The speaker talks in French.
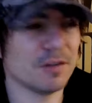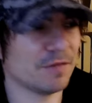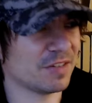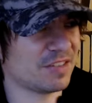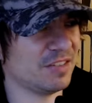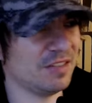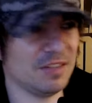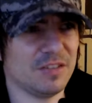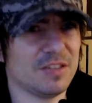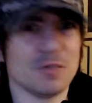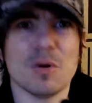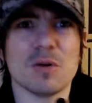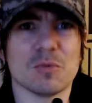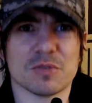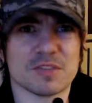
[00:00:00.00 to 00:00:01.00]
Enfin c'est
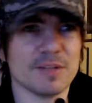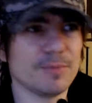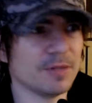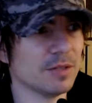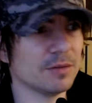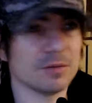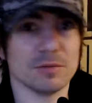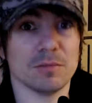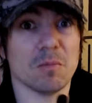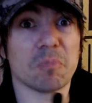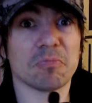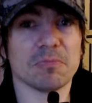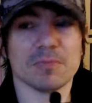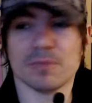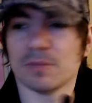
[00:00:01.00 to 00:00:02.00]
quoi le concept là
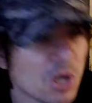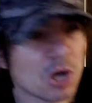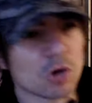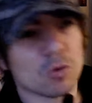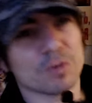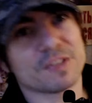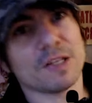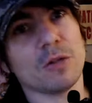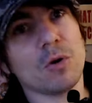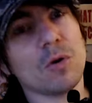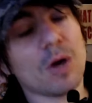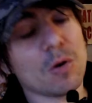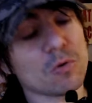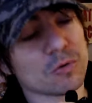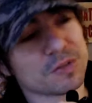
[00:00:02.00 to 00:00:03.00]
Concernant la
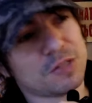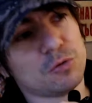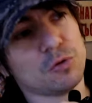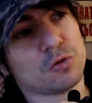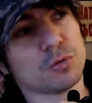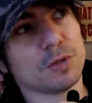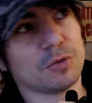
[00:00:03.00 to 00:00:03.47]
reconstitution,